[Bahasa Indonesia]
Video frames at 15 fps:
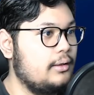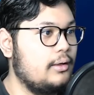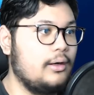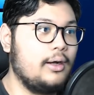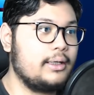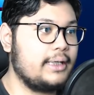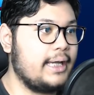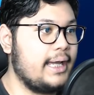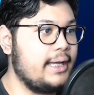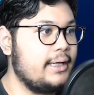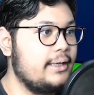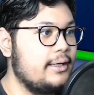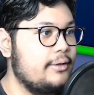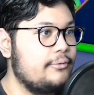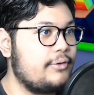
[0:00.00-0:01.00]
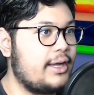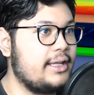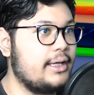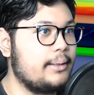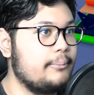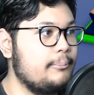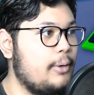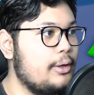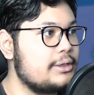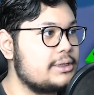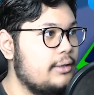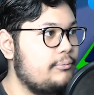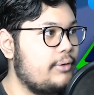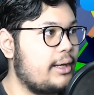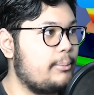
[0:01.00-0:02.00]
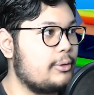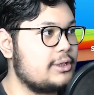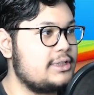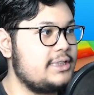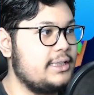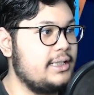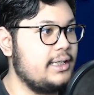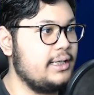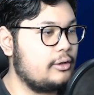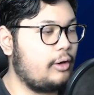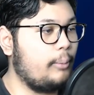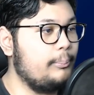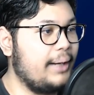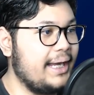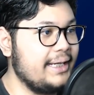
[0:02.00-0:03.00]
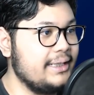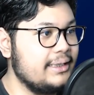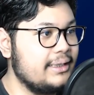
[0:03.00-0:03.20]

oke okay. firebox firebox di sini combine